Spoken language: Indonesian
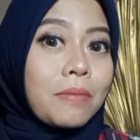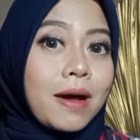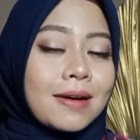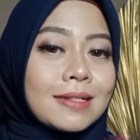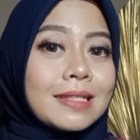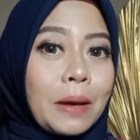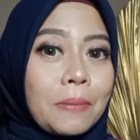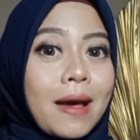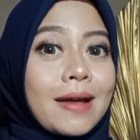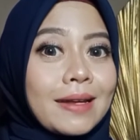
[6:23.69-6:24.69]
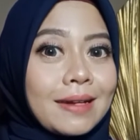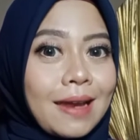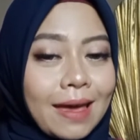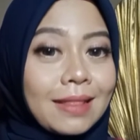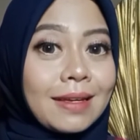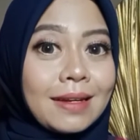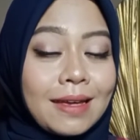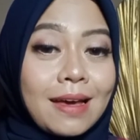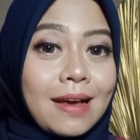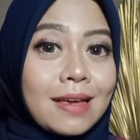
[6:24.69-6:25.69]
banget sama ring light ini
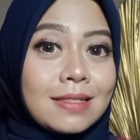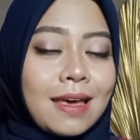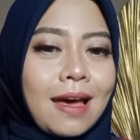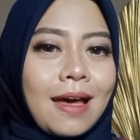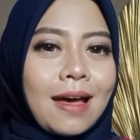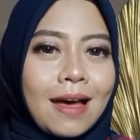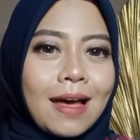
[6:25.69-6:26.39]
ya guys ya.